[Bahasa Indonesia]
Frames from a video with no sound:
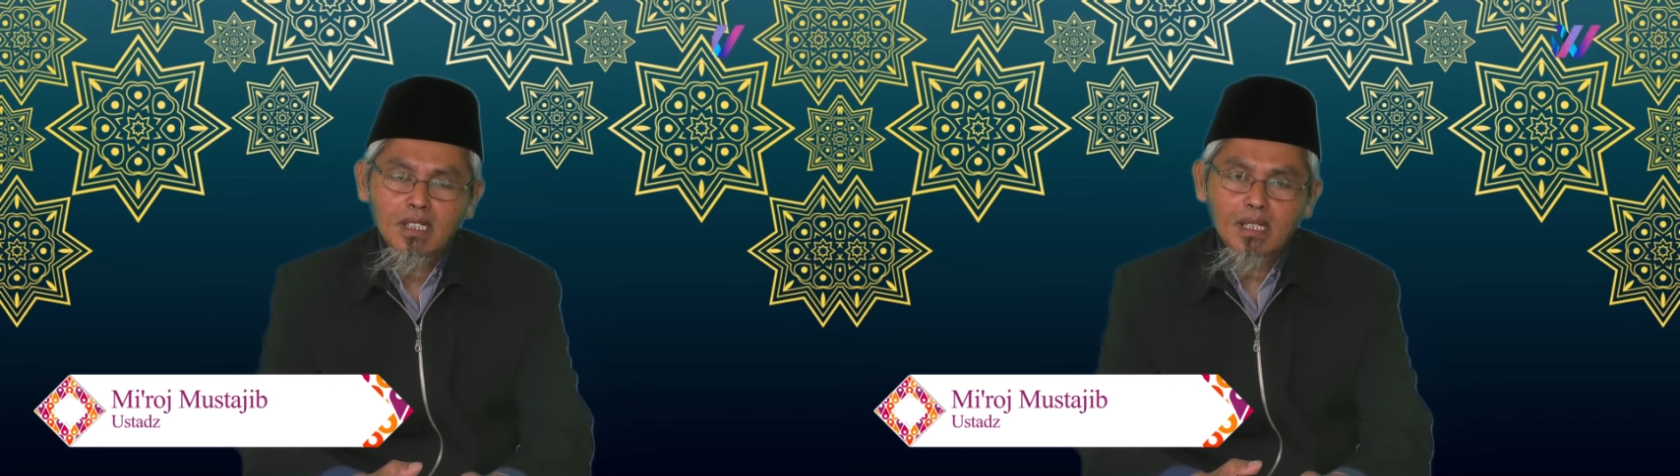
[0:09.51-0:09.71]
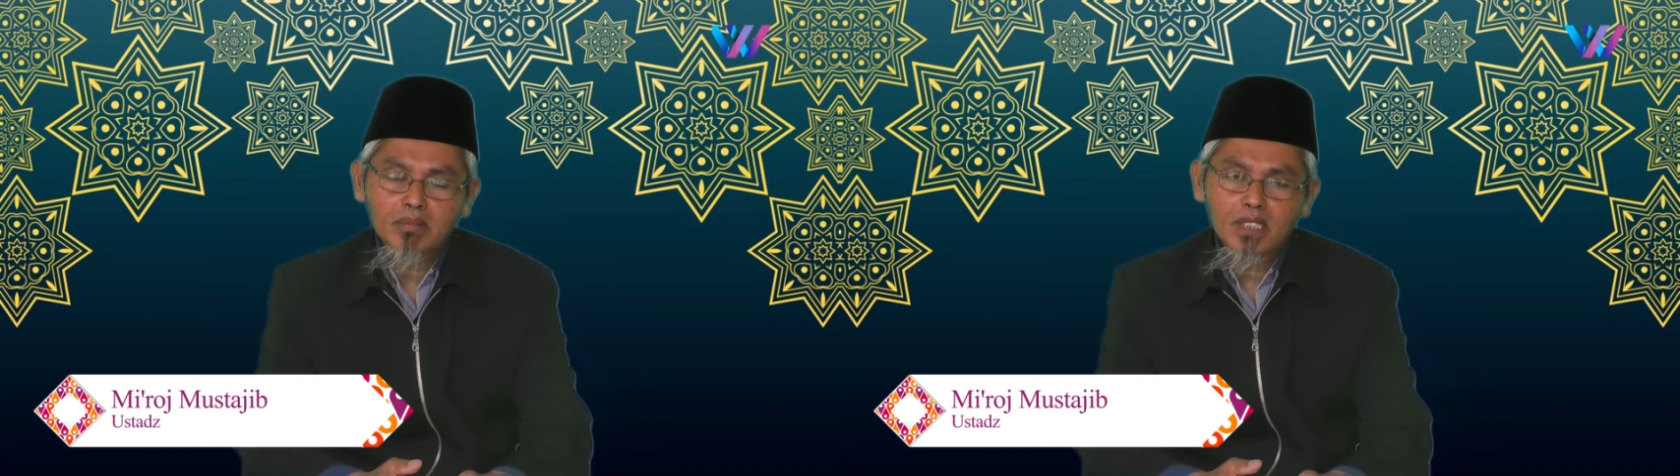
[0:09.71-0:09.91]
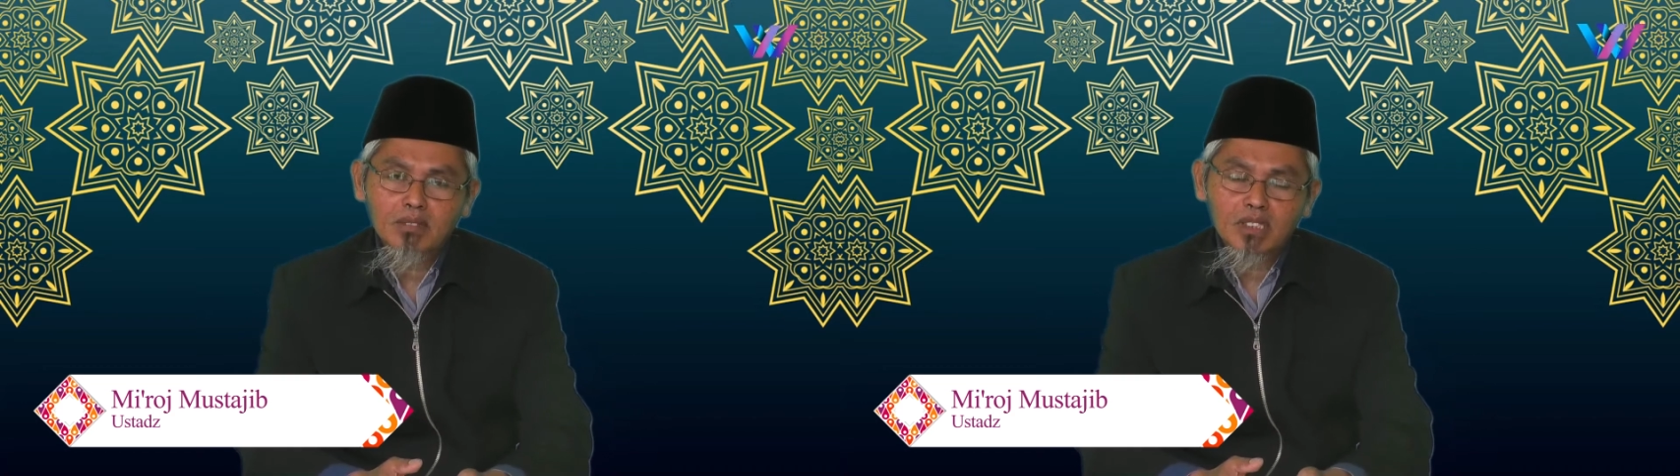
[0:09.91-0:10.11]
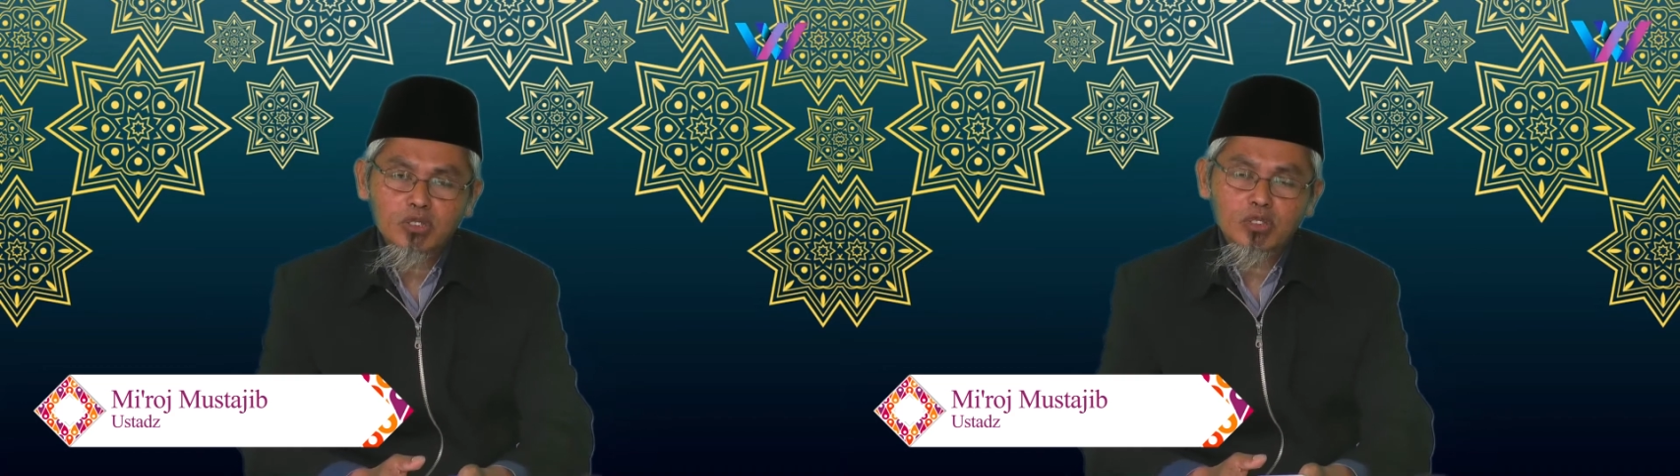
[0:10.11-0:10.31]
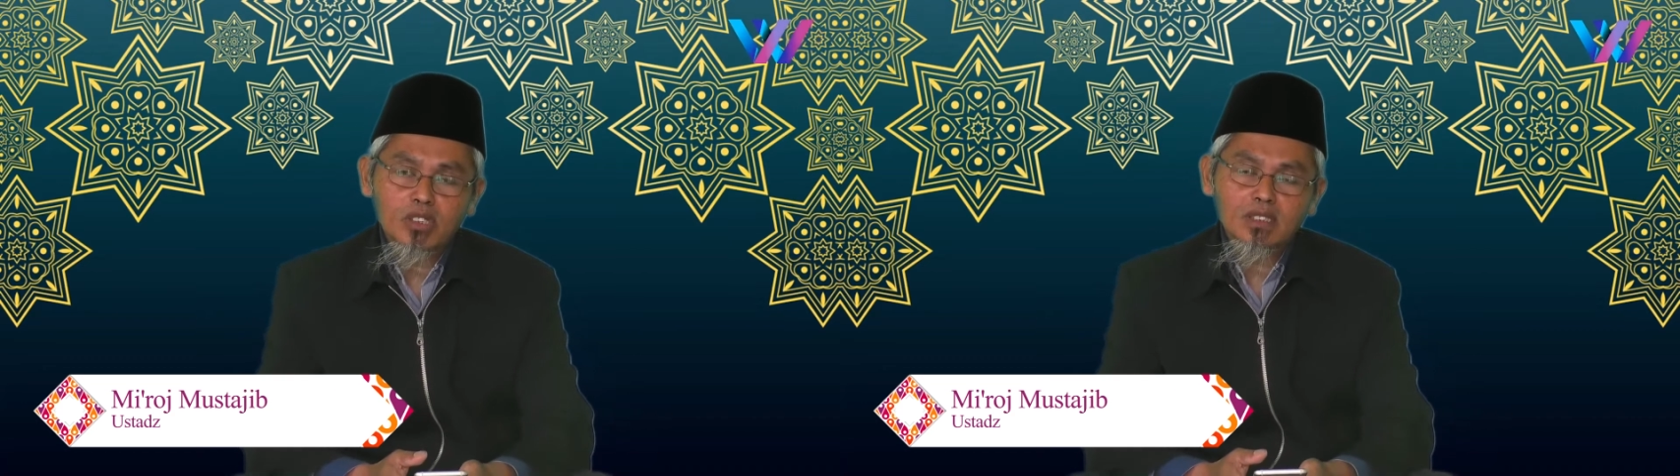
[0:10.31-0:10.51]
Hamdan wa
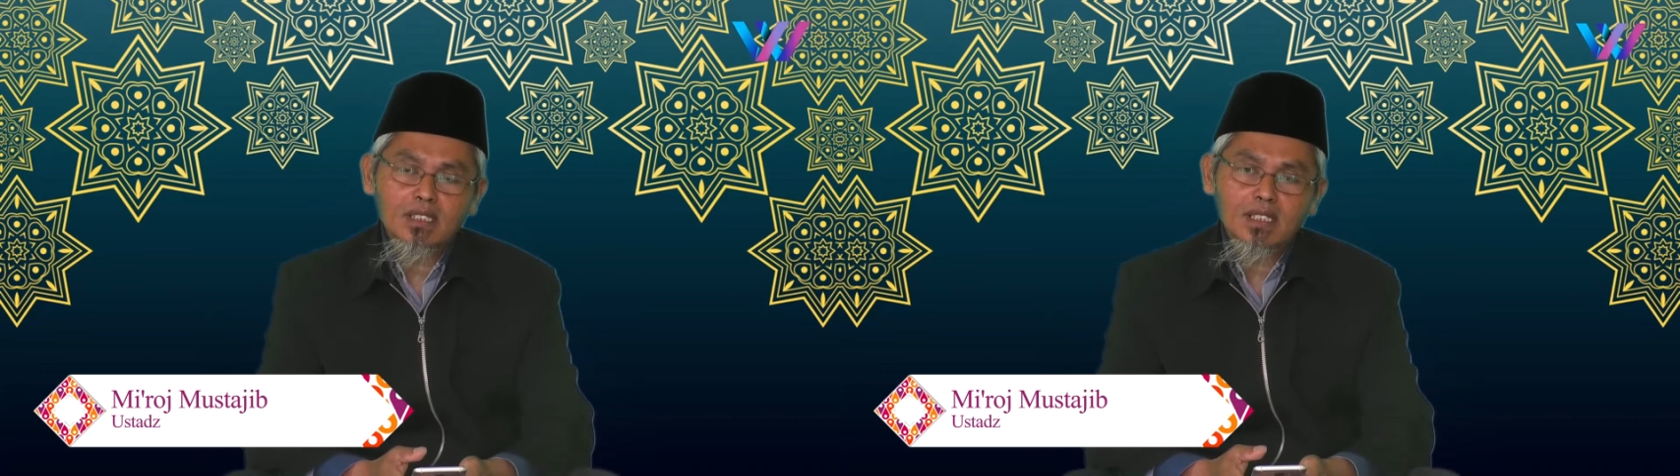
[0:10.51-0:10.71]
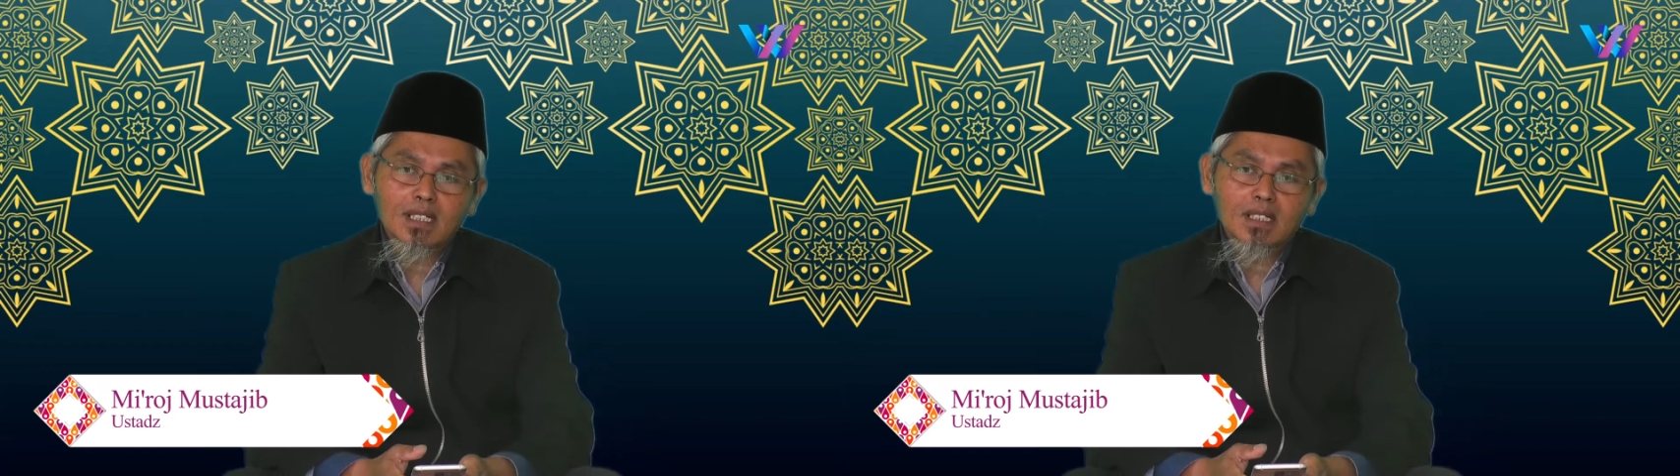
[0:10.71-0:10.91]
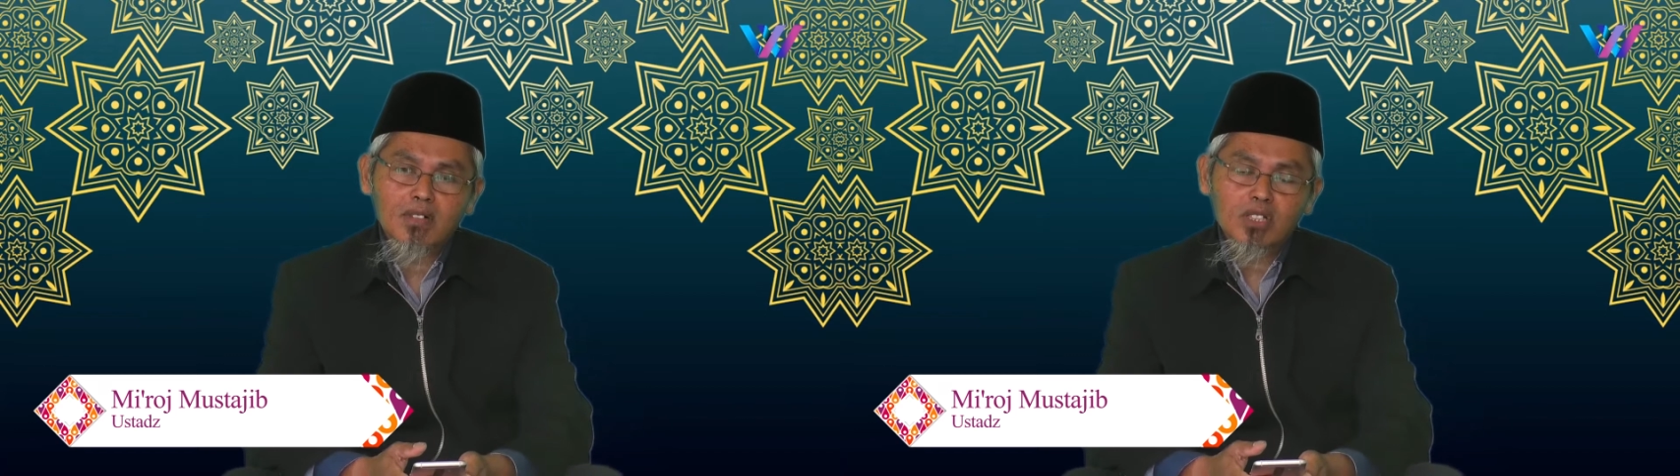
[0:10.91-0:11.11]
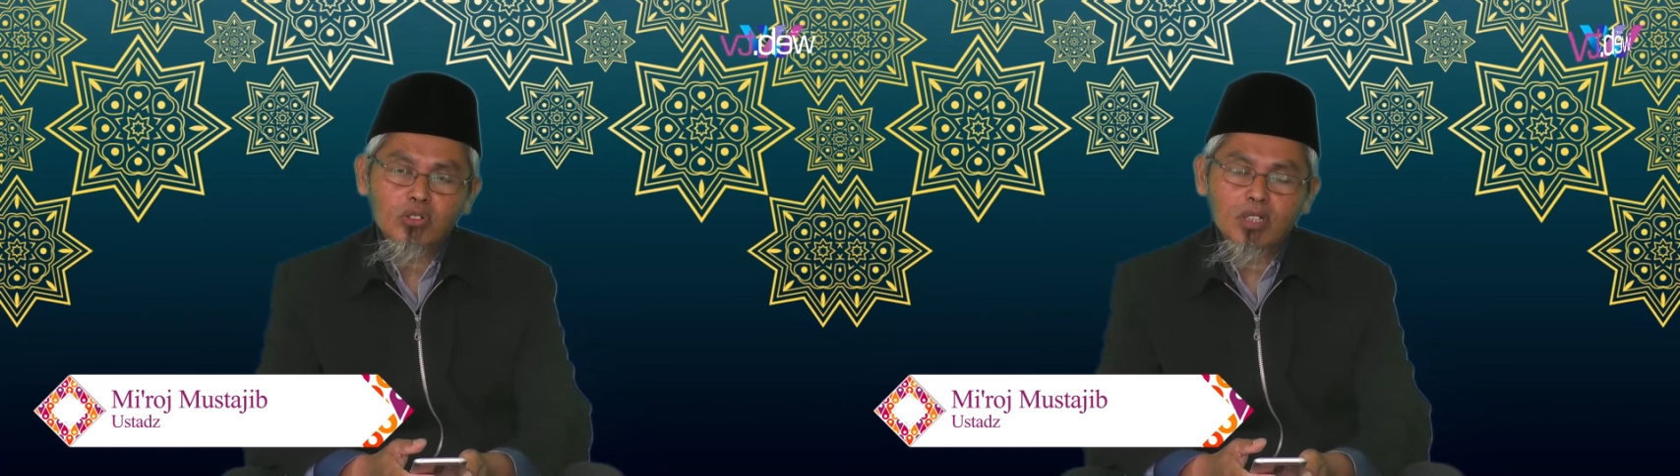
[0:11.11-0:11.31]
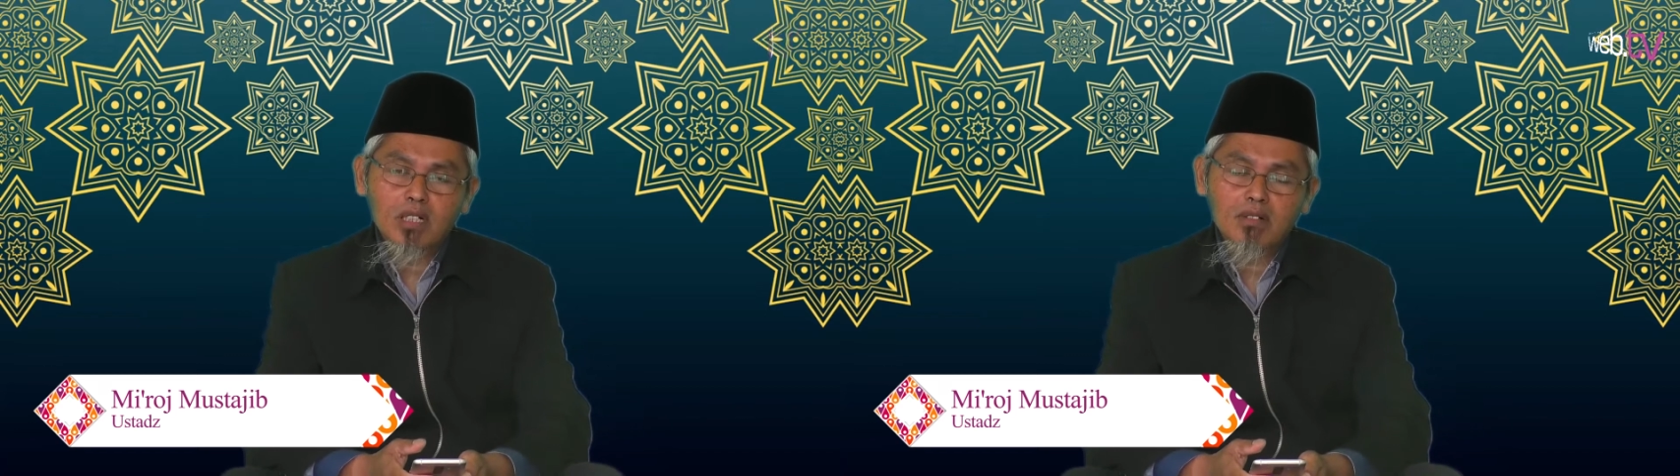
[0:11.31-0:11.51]
syukronillah wa
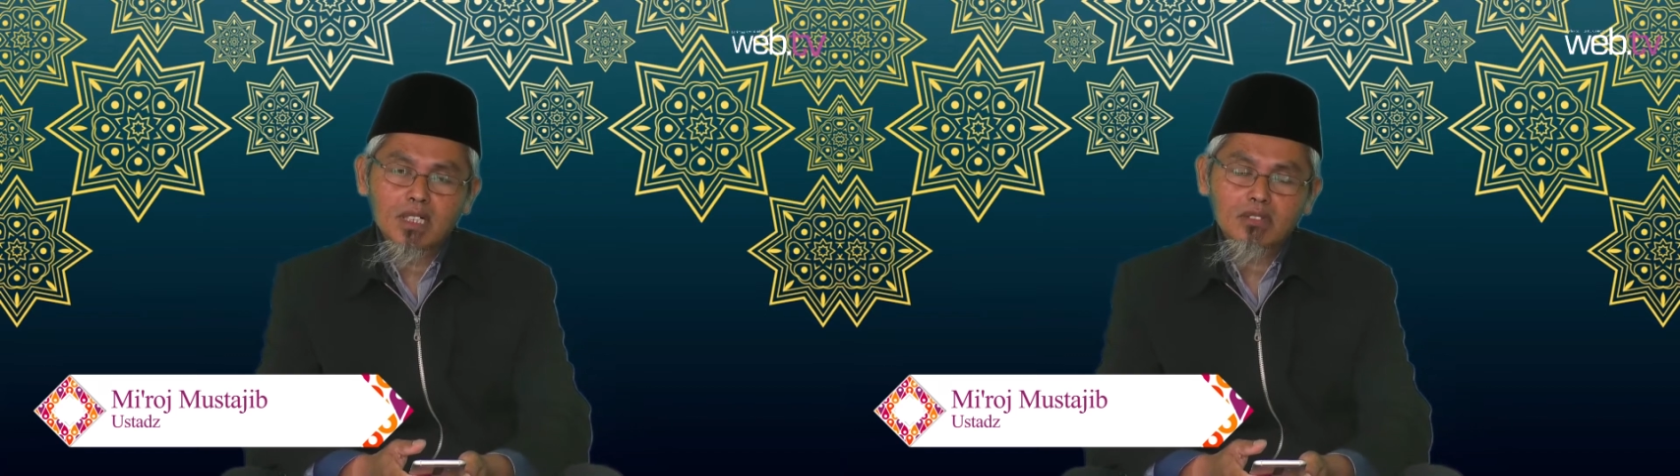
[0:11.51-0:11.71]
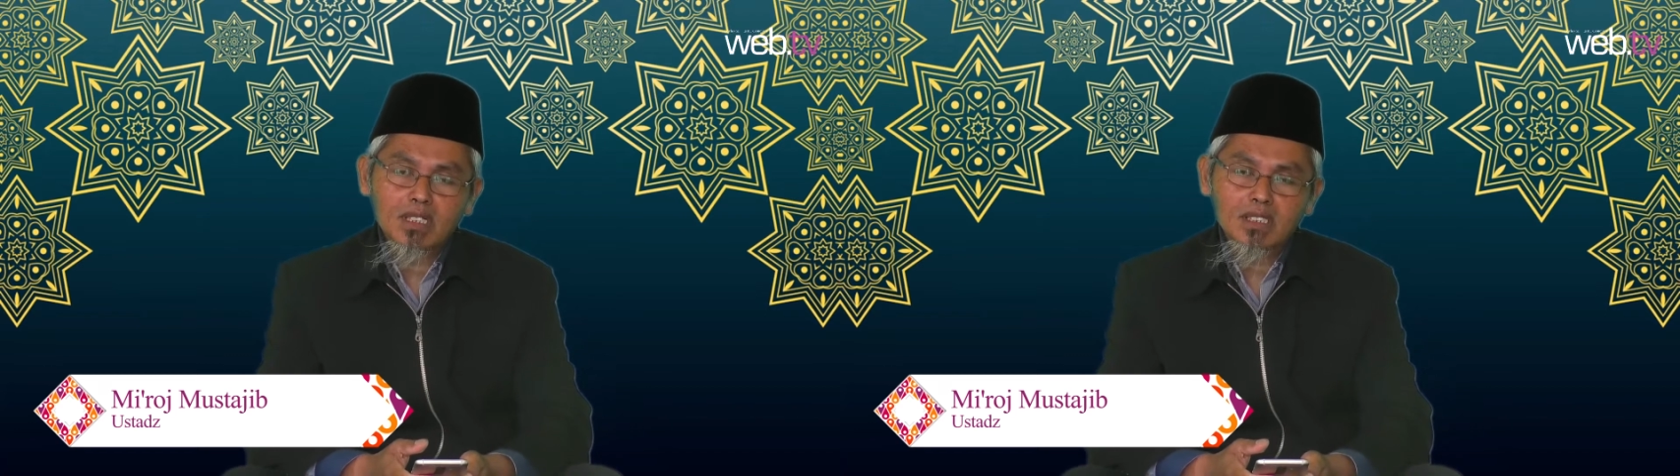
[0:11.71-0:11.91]
salawat